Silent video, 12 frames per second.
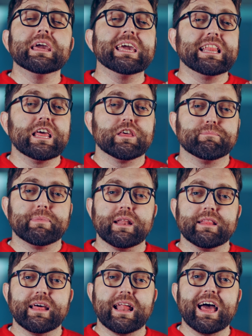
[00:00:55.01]
y
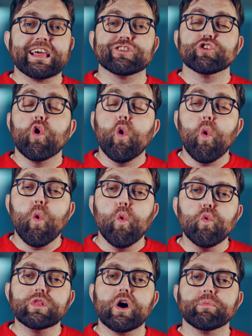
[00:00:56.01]
despertarás
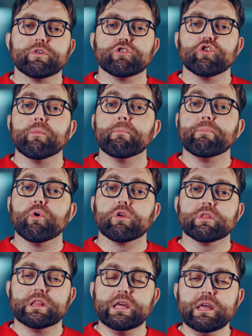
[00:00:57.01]
una obsesión
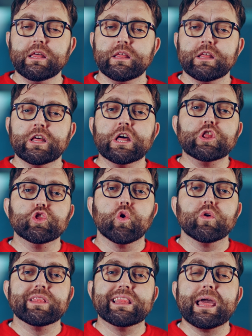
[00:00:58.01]
por ti,
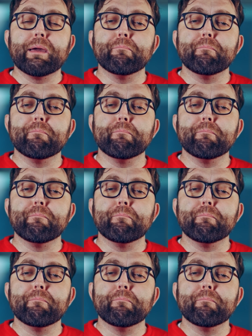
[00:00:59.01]
donde